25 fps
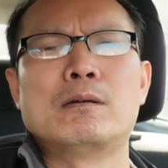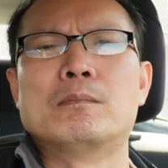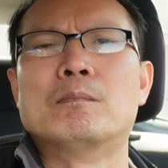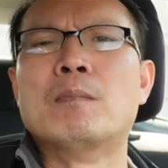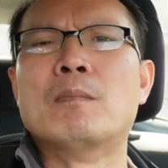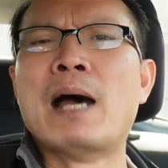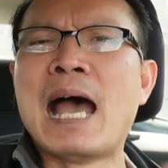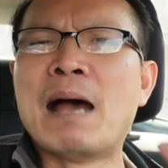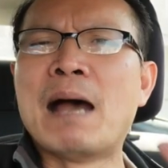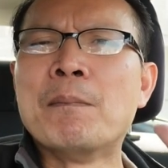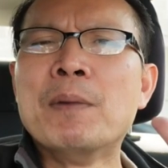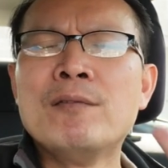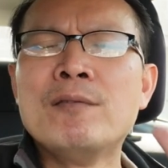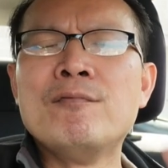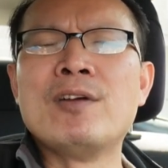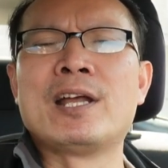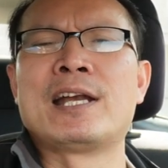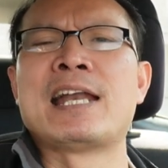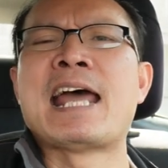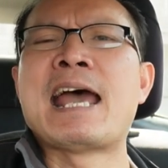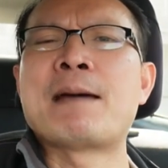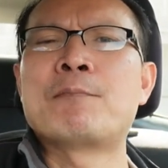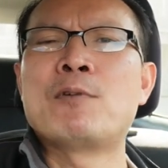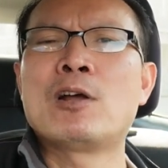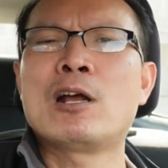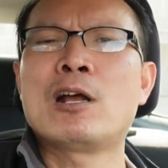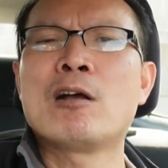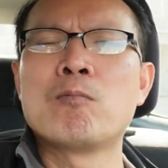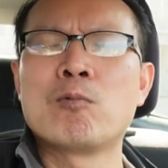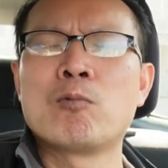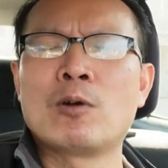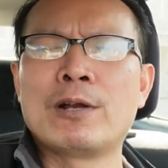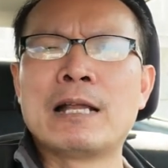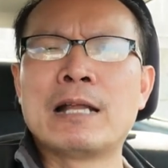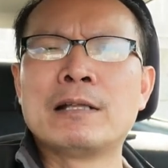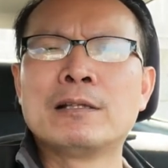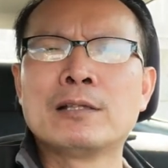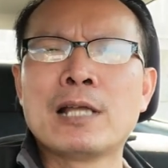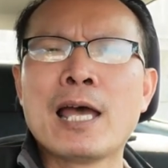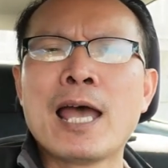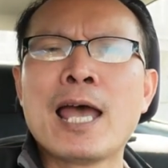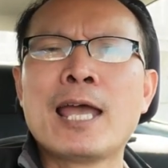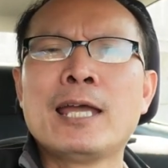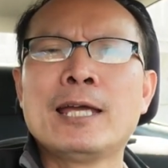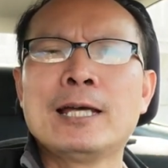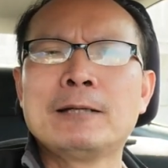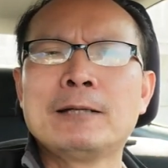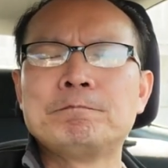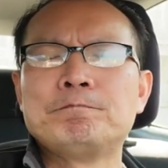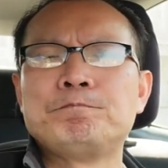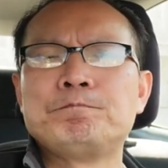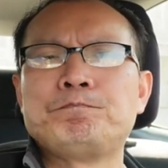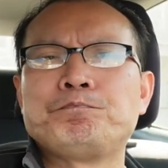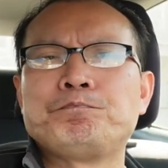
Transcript: mà ở bên Việt Nam nó không có đánh thế á